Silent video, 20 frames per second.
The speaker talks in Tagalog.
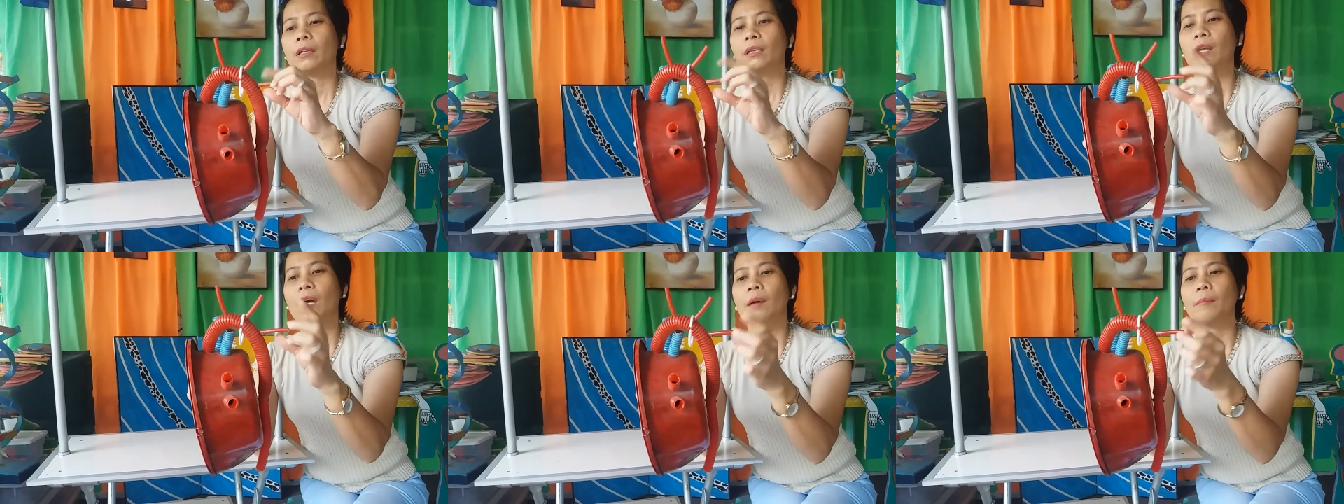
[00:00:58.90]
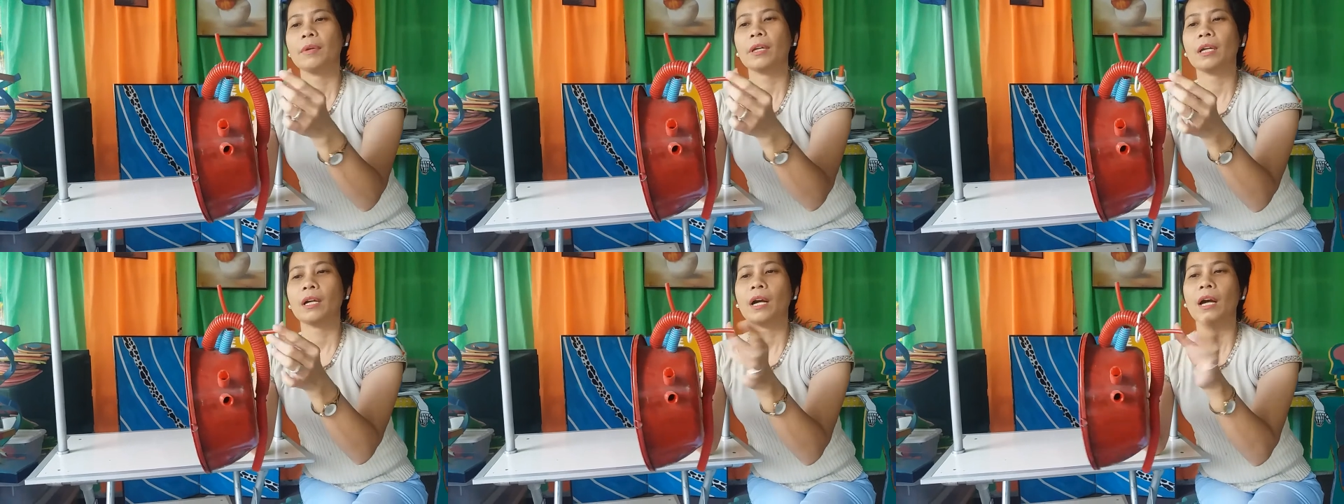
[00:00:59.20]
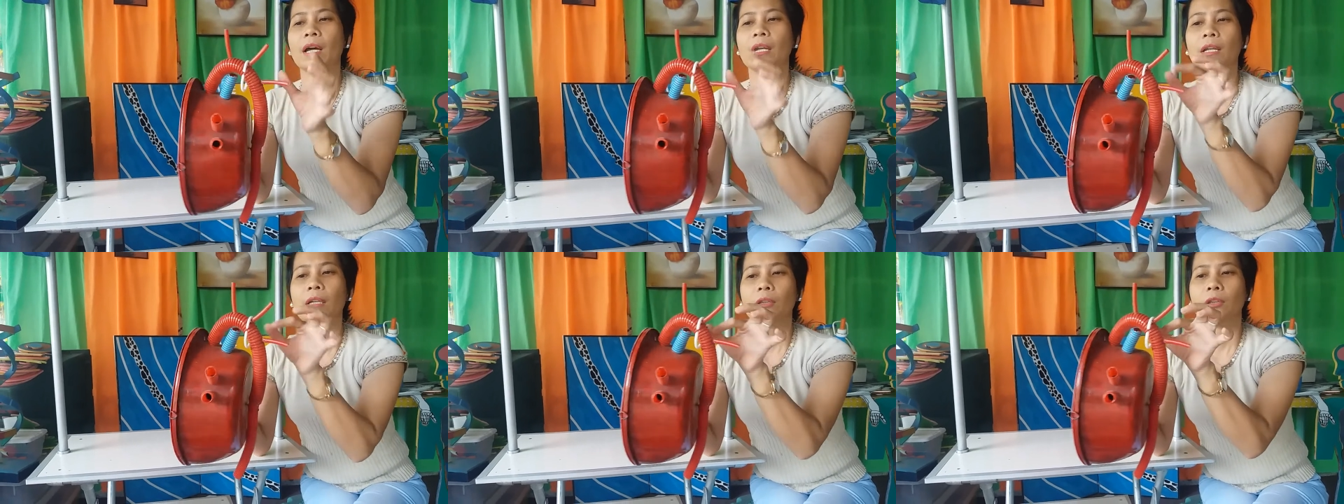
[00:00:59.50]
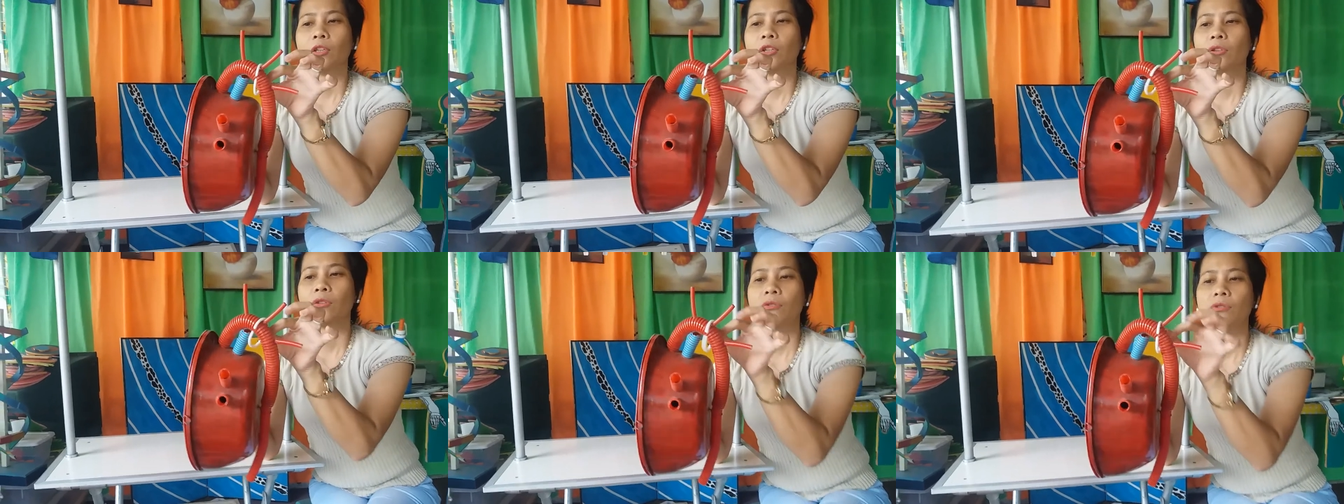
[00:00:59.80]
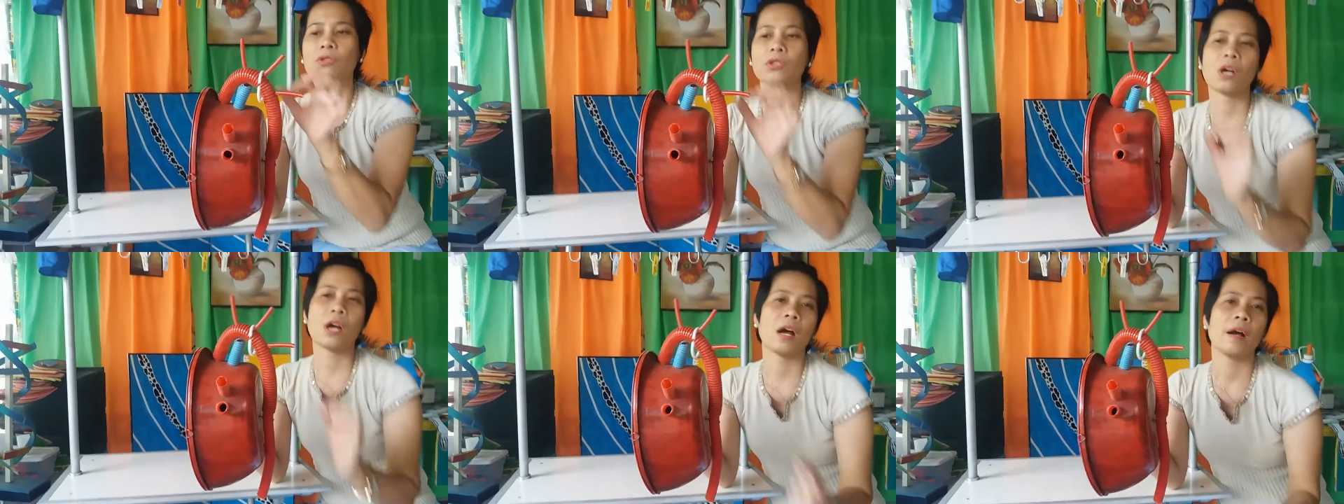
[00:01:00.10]
ang daming kalat dito
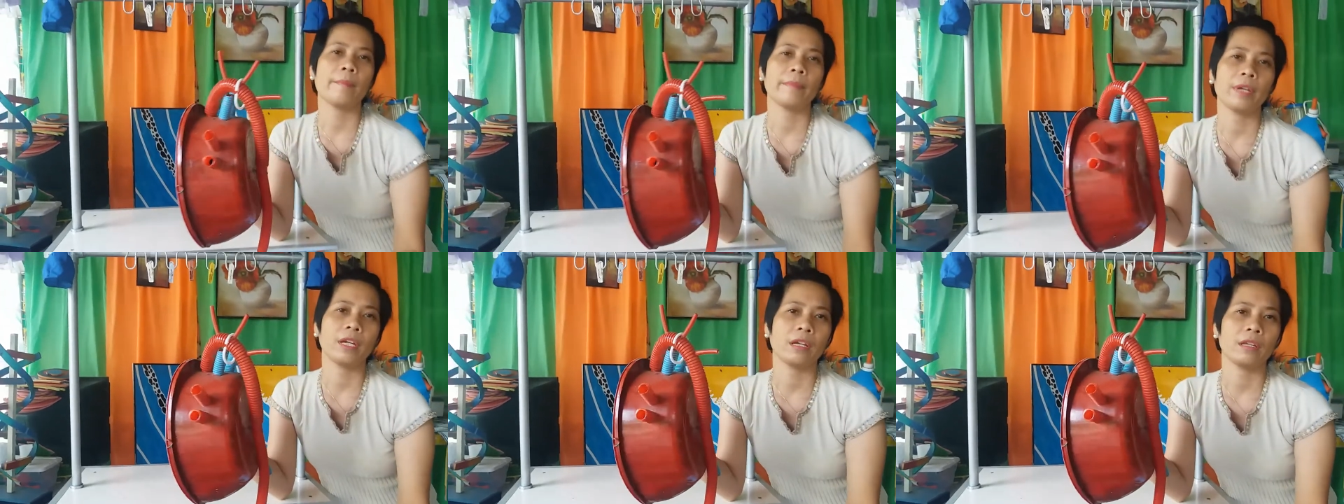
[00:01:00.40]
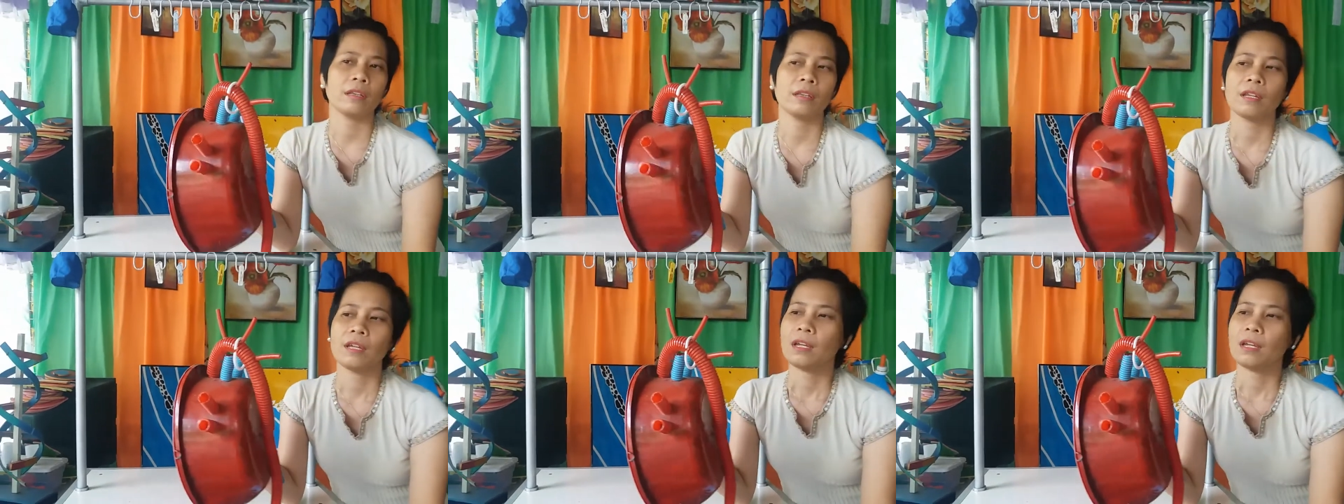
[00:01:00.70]
sa amin.